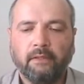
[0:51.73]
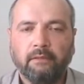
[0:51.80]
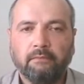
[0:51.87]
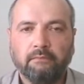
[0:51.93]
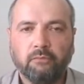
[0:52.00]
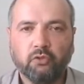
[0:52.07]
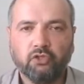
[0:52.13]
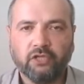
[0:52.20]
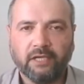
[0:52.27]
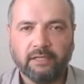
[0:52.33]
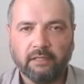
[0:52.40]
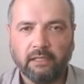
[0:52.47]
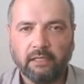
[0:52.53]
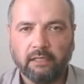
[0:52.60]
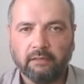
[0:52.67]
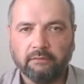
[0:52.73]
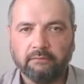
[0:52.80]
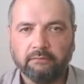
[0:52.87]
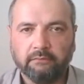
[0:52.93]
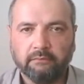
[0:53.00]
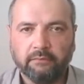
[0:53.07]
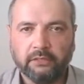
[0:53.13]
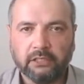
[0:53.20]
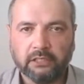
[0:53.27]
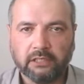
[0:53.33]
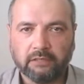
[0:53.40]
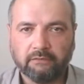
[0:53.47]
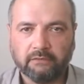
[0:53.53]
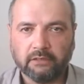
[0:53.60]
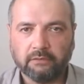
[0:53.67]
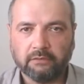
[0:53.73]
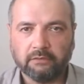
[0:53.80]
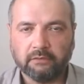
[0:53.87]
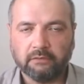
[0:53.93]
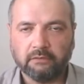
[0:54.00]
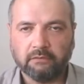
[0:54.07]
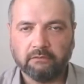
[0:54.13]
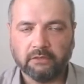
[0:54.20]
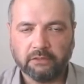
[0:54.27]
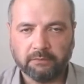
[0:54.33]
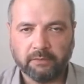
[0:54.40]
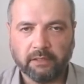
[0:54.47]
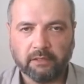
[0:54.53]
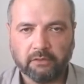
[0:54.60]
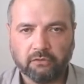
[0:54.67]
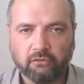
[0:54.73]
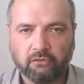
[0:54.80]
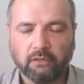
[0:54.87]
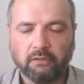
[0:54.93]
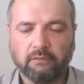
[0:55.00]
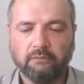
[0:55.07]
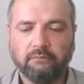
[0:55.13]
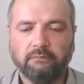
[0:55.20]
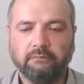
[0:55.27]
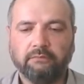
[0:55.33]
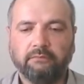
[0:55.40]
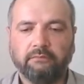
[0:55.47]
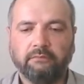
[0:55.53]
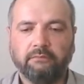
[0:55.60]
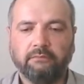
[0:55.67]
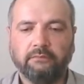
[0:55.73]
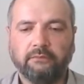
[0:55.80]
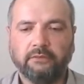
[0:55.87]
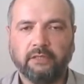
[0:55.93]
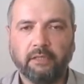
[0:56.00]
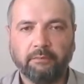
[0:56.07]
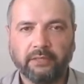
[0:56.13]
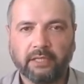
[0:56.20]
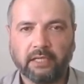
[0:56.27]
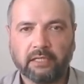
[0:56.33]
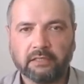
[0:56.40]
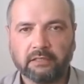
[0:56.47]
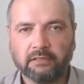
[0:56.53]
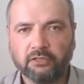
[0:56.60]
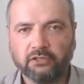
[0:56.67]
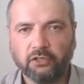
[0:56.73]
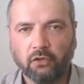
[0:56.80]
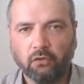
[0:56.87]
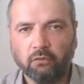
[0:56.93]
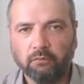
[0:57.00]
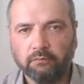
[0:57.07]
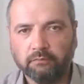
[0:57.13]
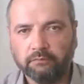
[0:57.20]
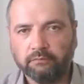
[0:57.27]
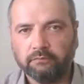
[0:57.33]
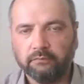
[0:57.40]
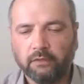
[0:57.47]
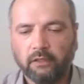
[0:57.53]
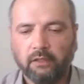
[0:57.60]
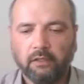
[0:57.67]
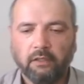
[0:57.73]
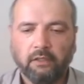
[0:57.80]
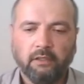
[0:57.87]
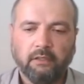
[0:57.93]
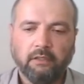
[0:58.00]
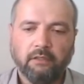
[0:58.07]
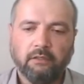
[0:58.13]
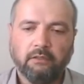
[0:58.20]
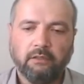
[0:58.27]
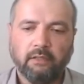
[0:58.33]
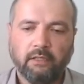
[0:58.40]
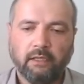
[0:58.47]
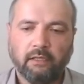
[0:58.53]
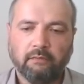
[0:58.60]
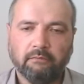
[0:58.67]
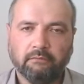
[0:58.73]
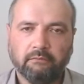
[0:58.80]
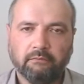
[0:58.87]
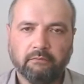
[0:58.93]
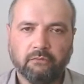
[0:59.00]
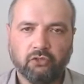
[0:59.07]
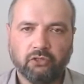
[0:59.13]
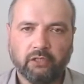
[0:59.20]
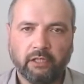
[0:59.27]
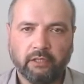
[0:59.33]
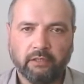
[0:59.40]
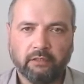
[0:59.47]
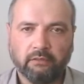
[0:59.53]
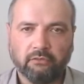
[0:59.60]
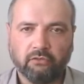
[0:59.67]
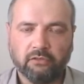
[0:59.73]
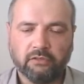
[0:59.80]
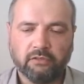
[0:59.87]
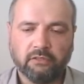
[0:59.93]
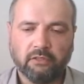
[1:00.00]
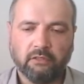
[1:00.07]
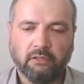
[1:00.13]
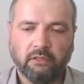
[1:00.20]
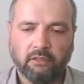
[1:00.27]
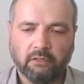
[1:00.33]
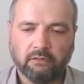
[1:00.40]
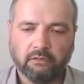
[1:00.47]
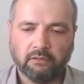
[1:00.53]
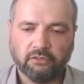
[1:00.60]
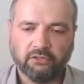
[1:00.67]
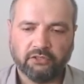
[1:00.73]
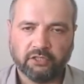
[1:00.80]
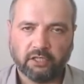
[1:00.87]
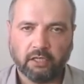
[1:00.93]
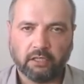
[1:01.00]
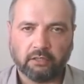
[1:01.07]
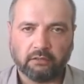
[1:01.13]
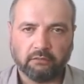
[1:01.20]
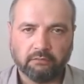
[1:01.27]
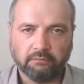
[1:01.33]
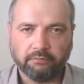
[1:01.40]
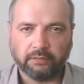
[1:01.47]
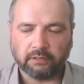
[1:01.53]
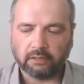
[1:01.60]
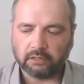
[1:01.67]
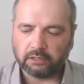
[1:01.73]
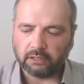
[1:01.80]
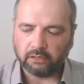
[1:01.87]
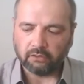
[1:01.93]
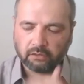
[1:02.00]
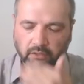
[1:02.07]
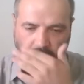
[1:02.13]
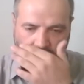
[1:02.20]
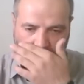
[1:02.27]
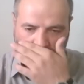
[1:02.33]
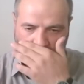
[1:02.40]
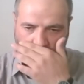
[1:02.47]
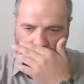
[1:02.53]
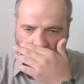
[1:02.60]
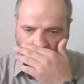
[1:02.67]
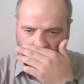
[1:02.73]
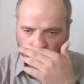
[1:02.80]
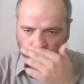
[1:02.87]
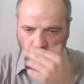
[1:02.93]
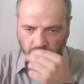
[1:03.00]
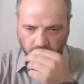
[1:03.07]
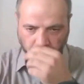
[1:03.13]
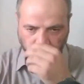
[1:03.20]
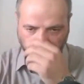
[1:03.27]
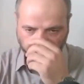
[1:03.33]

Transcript: Муджадиля, 58 сура. Там приказано саум для мужей, которые сделали зихар по отношению к своим женам.